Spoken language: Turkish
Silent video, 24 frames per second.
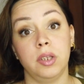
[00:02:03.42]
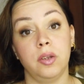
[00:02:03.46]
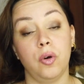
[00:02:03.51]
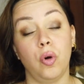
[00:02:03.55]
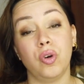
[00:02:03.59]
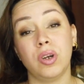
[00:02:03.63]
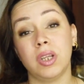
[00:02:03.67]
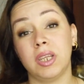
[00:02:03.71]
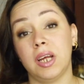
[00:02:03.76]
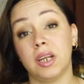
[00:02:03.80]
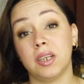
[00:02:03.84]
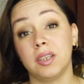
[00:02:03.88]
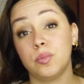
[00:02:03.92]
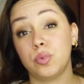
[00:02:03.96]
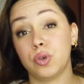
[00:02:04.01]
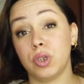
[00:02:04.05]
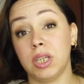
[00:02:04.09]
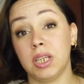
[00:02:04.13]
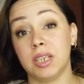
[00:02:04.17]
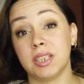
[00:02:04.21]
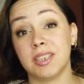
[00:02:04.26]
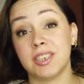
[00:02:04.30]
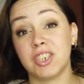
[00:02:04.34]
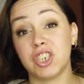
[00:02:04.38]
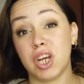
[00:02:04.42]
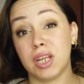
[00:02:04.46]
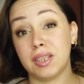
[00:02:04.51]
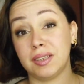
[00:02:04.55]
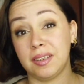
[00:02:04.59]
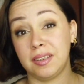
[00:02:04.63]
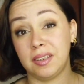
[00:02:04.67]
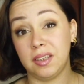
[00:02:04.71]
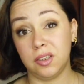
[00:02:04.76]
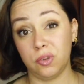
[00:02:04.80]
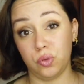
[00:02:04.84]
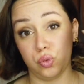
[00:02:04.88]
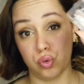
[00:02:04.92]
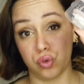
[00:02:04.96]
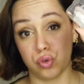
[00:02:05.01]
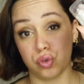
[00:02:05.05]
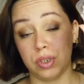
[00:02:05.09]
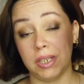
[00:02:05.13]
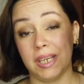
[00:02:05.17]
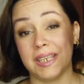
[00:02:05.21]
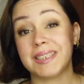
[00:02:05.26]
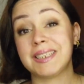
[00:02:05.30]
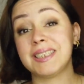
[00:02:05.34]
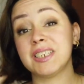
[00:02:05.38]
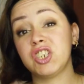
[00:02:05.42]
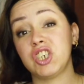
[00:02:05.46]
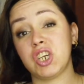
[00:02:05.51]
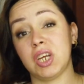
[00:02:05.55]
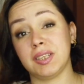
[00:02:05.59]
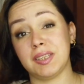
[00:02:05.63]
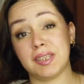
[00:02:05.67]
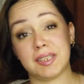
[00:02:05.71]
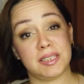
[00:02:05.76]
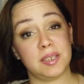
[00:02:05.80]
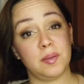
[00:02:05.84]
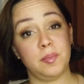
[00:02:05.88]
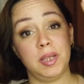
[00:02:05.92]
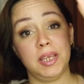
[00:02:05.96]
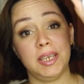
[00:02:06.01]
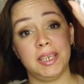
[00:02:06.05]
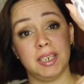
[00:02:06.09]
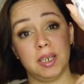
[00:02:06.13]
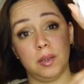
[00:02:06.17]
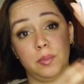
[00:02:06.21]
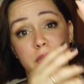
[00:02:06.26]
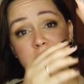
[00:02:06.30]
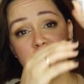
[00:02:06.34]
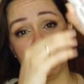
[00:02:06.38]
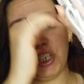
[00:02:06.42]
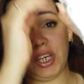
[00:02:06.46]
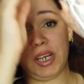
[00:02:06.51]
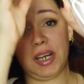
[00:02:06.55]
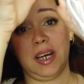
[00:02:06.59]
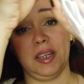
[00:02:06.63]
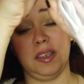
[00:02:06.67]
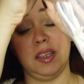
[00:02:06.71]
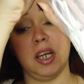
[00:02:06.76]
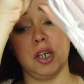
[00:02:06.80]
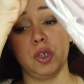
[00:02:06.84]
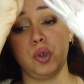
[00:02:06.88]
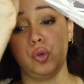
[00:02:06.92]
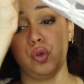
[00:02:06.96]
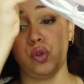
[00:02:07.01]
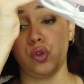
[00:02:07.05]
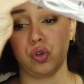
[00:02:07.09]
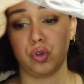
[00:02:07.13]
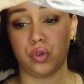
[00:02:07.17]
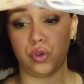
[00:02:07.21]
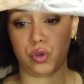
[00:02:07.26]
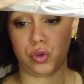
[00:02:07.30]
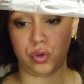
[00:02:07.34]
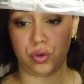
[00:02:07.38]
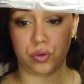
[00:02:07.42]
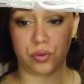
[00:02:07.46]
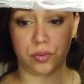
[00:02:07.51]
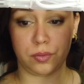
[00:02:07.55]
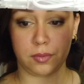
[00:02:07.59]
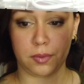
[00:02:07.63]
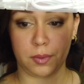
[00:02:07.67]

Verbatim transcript: Hani oralarda buralarda çantada dursun. Yani sırt çantasına bile girebilecek kadar küçük.